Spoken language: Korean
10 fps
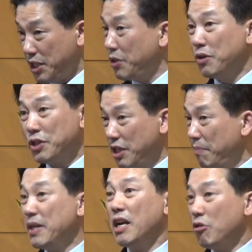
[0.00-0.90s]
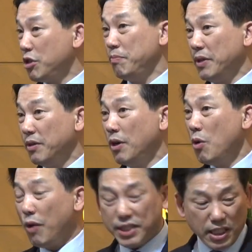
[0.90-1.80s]
안식교를 칭찬하고 싶어요.
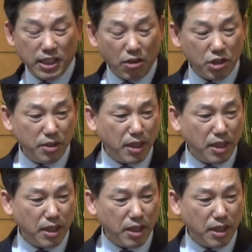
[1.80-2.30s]
왜 칭찬하고